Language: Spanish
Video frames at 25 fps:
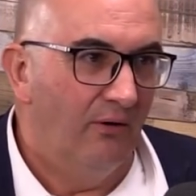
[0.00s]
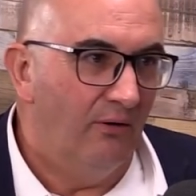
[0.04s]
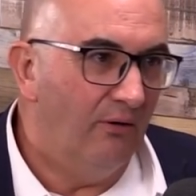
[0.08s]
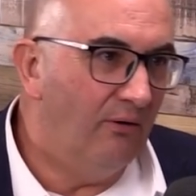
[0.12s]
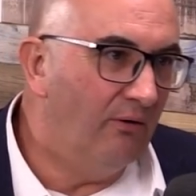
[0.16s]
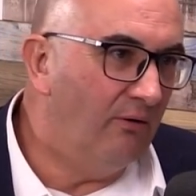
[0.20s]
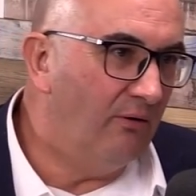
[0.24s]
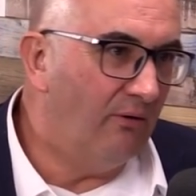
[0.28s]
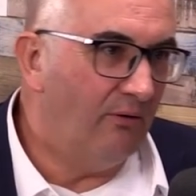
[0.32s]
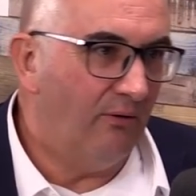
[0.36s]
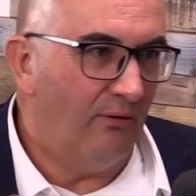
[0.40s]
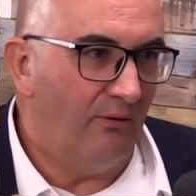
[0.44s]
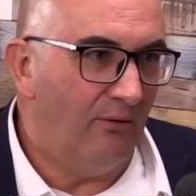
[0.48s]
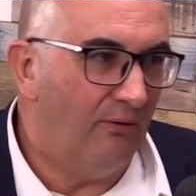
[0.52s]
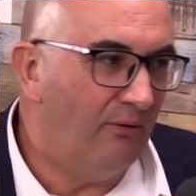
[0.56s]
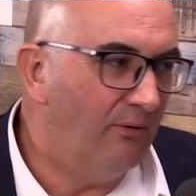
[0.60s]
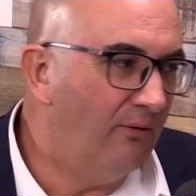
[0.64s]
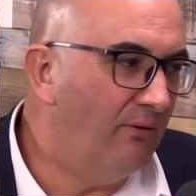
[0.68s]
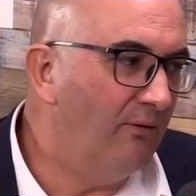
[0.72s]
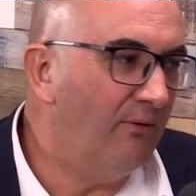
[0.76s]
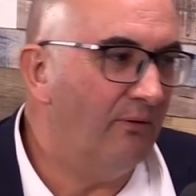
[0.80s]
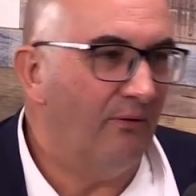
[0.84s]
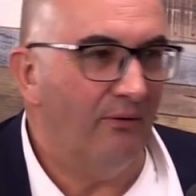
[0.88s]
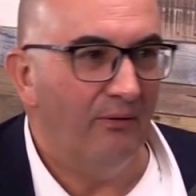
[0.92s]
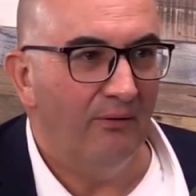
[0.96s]

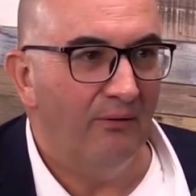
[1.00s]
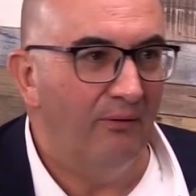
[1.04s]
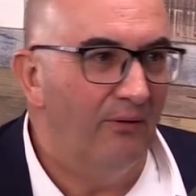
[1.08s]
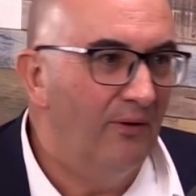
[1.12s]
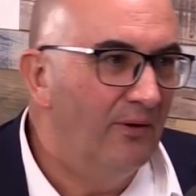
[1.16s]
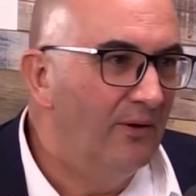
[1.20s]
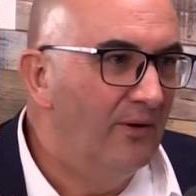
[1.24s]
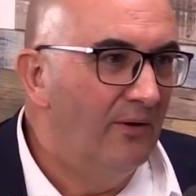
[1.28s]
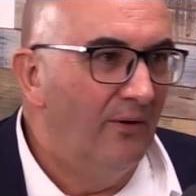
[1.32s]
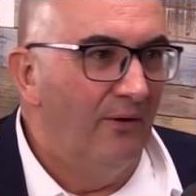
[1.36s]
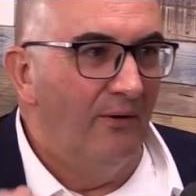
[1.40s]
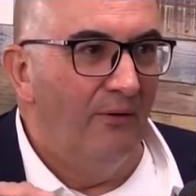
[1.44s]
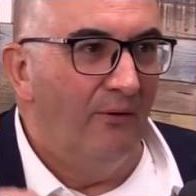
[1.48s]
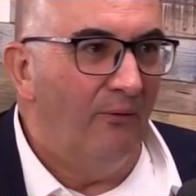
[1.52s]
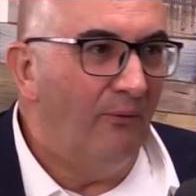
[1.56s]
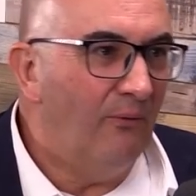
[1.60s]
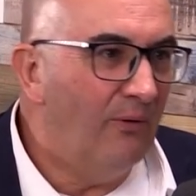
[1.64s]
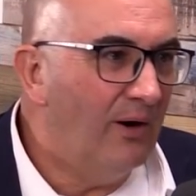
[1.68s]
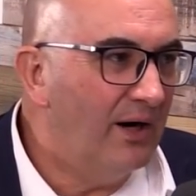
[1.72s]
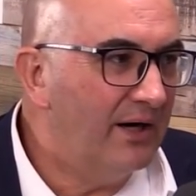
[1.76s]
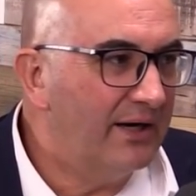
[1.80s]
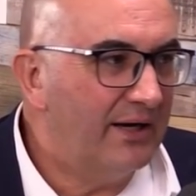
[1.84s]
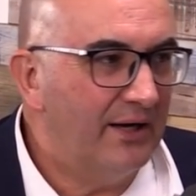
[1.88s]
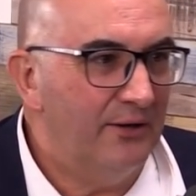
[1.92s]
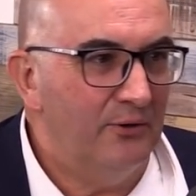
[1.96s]
o,
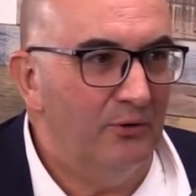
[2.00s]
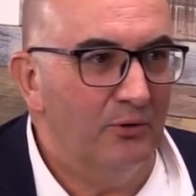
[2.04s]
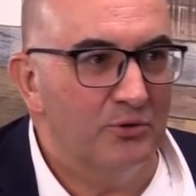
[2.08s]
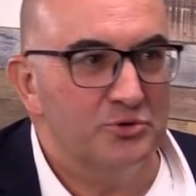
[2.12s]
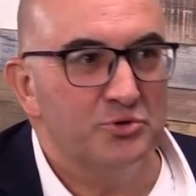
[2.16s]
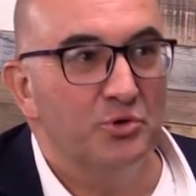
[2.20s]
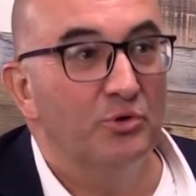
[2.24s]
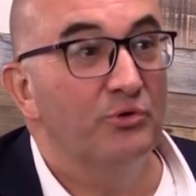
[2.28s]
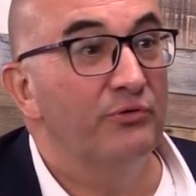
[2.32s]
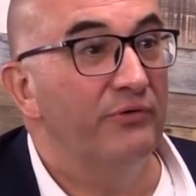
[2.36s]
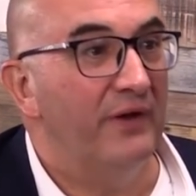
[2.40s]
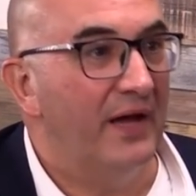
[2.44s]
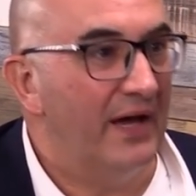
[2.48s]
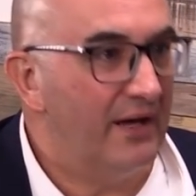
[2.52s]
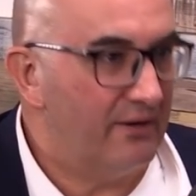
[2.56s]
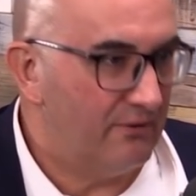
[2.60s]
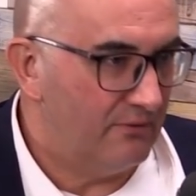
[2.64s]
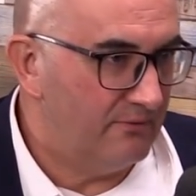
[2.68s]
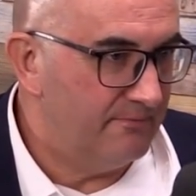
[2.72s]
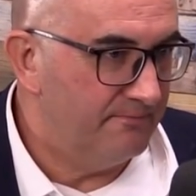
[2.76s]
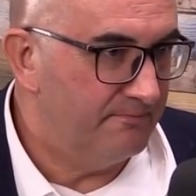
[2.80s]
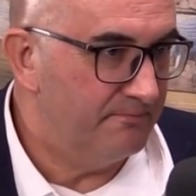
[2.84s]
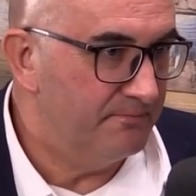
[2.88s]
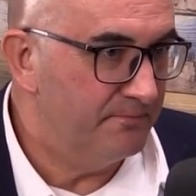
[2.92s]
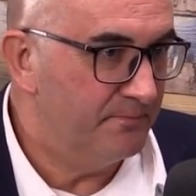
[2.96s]
aquello surfearon.